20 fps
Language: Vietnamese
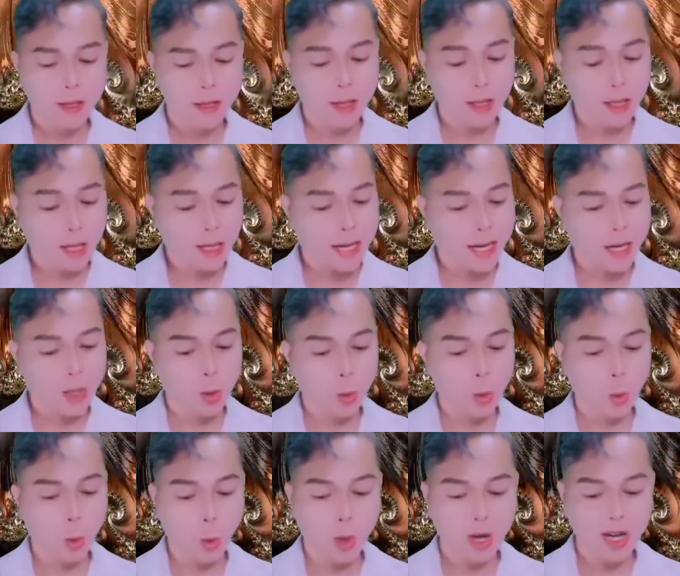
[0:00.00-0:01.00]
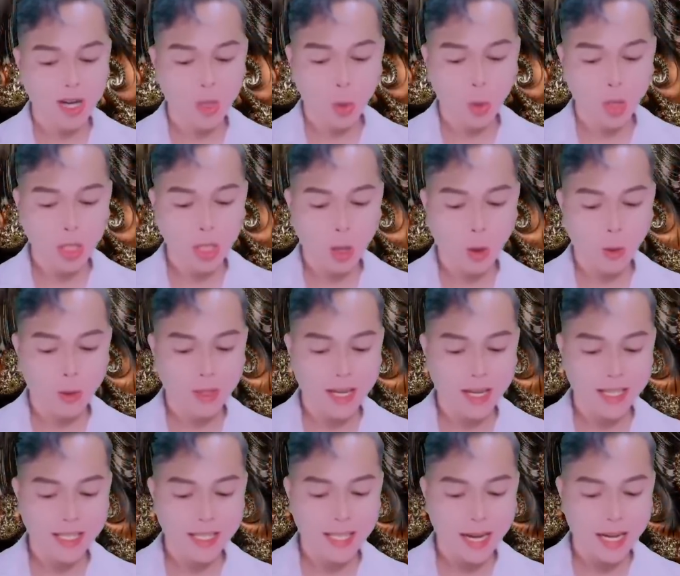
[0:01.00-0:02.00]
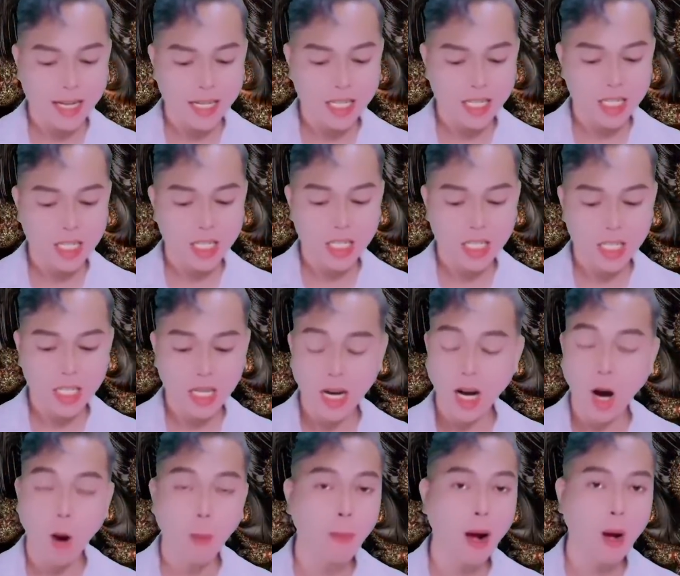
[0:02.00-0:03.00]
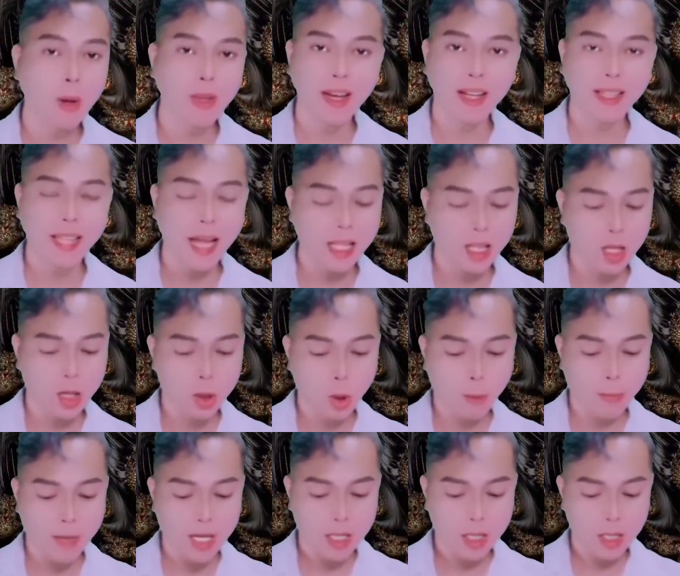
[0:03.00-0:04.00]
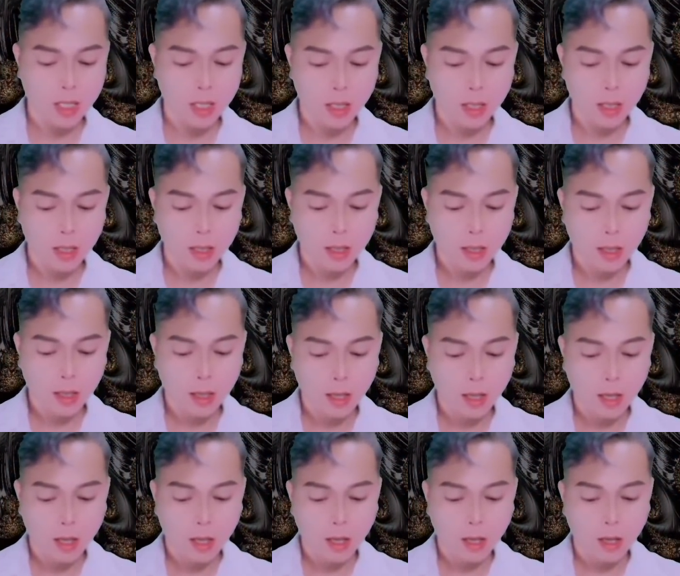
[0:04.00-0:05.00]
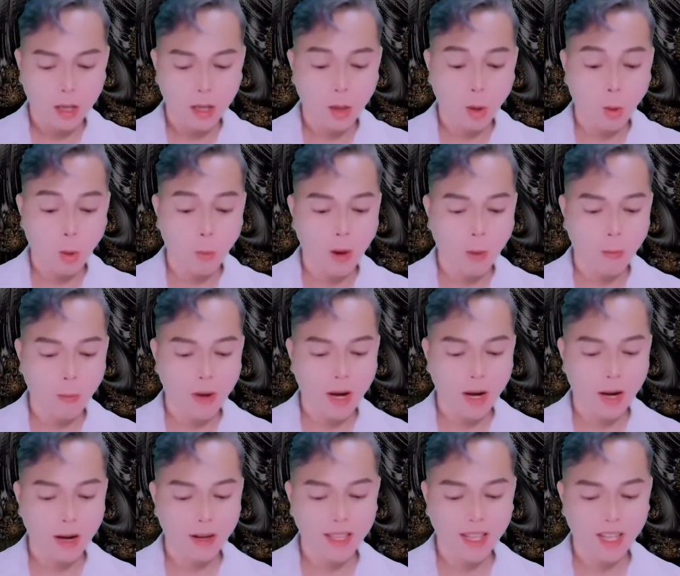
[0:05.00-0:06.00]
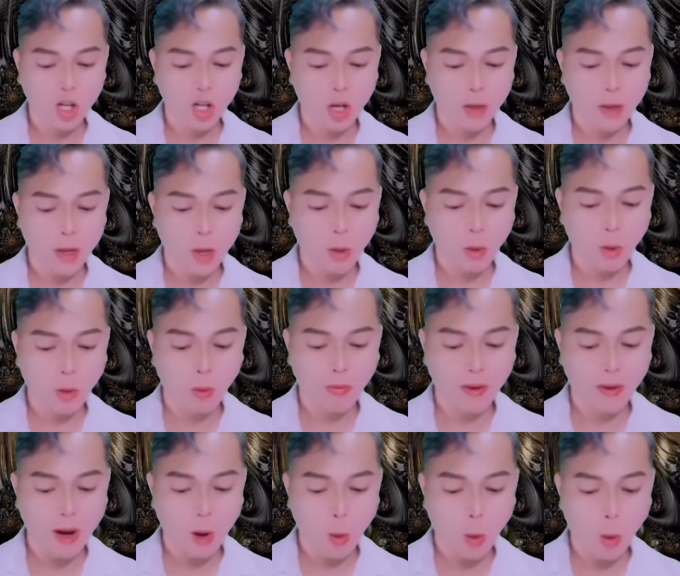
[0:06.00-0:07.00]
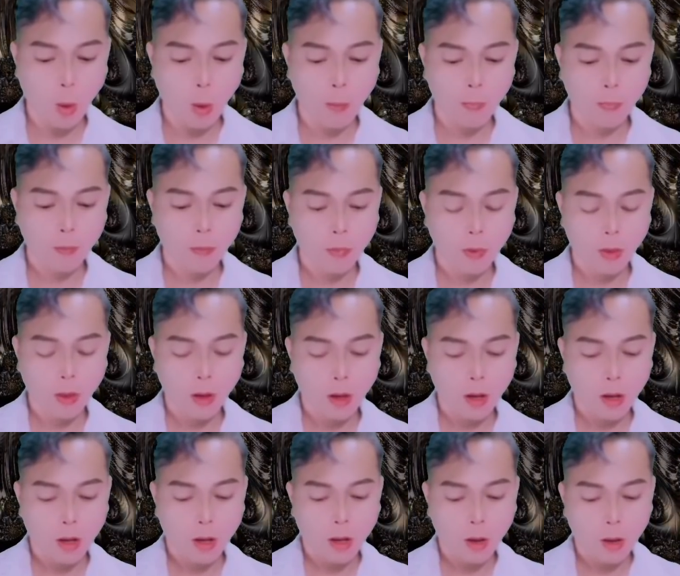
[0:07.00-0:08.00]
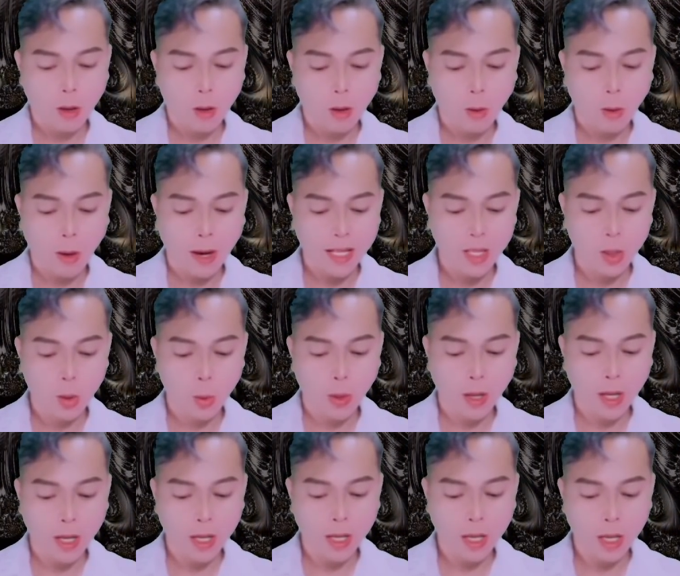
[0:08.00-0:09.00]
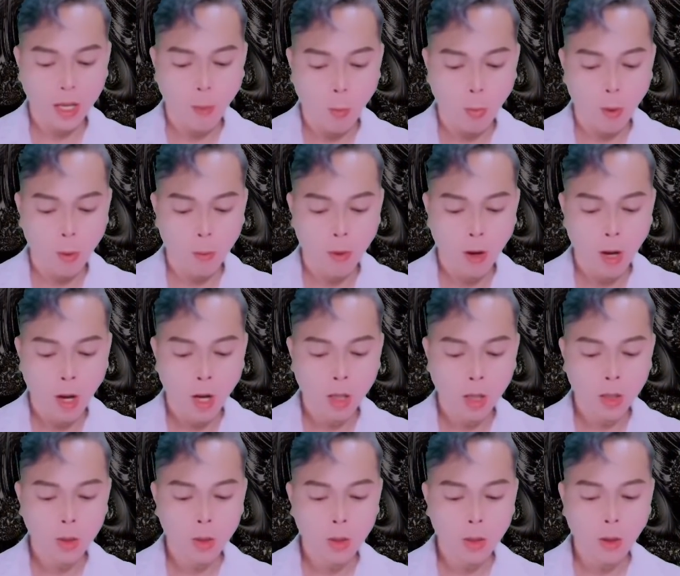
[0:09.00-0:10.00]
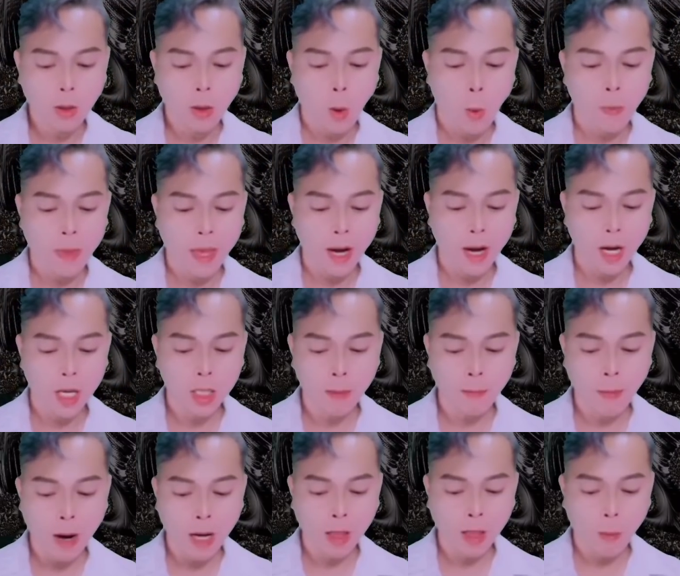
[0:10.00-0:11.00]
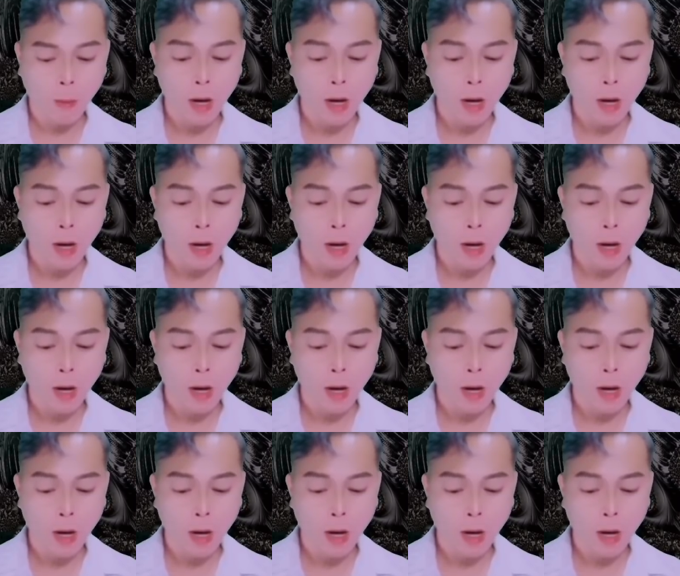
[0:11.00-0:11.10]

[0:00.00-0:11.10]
Ôn Dương lúc này mới chậm rãi ngồi dậy. Ân Lang Qua đưa ly nước và thuốc đến cho cậu. Nhìn Ôn Dương uống thuốc xong, Ân Lang Qua xoay lại, mở một cái nồi giữ nhiệt trên bàn.